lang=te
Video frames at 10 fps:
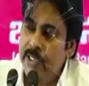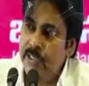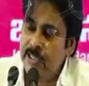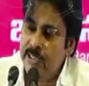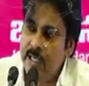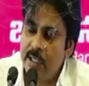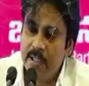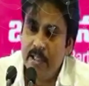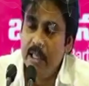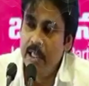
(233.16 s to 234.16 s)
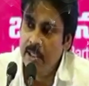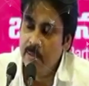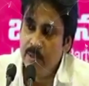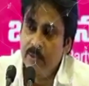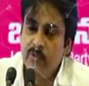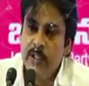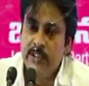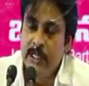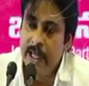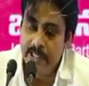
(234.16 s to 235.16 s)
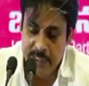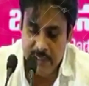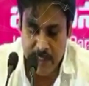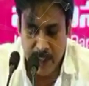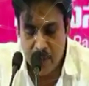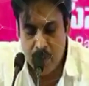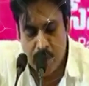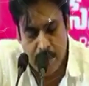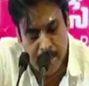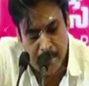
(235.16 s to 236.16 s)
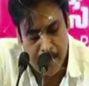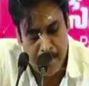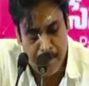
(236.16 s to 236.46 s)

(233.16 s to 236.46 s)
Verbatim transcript: సహాయం చేస్తున్నాను కానీ నేను ప్రభుత్వానికి సహాయం చేస్తాను అనుకోవట్లేదు